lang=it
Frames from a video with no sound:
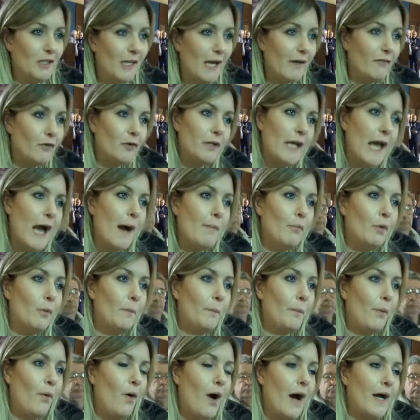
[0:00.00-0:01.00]
lavoriamo
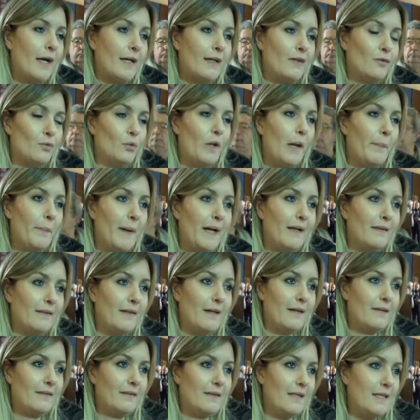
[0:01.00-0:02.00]
un po' anche sulla parte
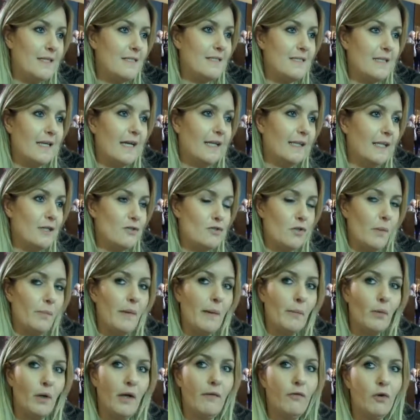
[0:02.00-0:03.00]
artistica, adesso
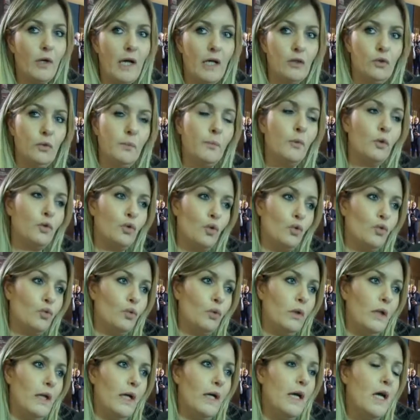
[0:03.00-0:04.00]
abbiamo lavorato molto
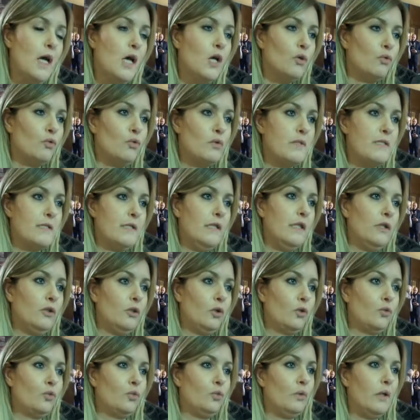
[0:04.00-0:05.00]
sul, sul
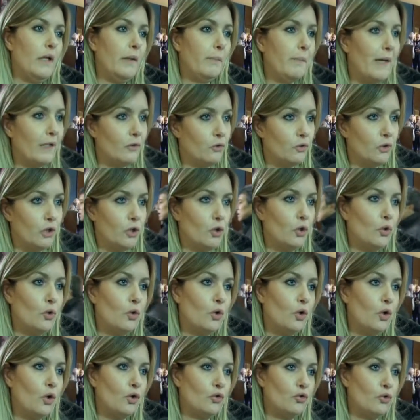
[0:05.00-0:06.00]
sito, sul bando di
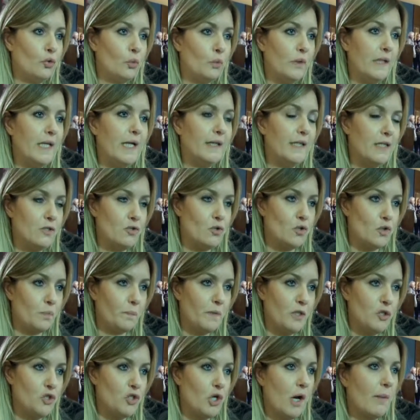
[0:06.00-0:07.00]
concorso, quindi adesso
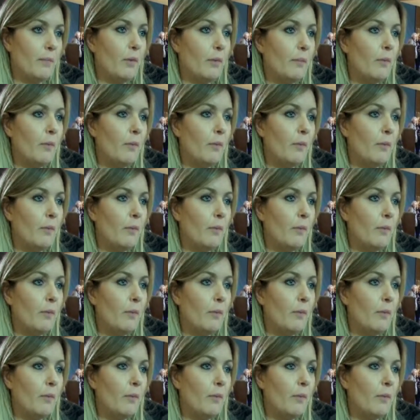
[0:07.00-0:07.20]
spingiamo